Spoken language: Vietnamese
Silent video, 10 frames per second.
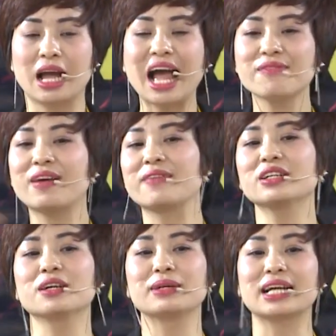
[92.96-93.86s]
Hai tay với
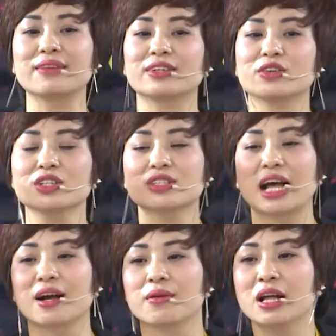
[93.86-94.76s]
người bên cạnh và nói
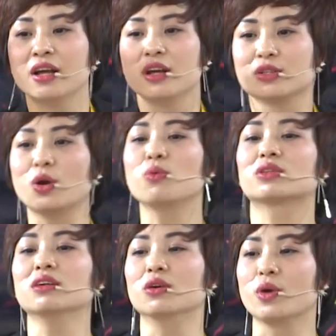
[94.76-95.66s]
rằng
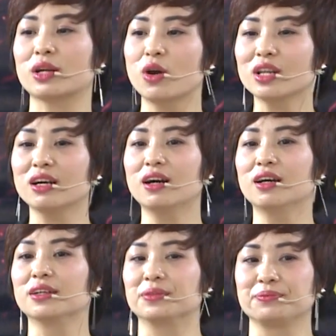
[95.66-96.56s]
Dùng tử huyệt ngôn
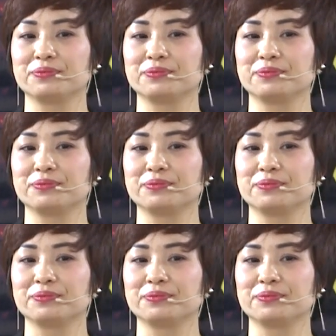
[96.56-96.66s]
từ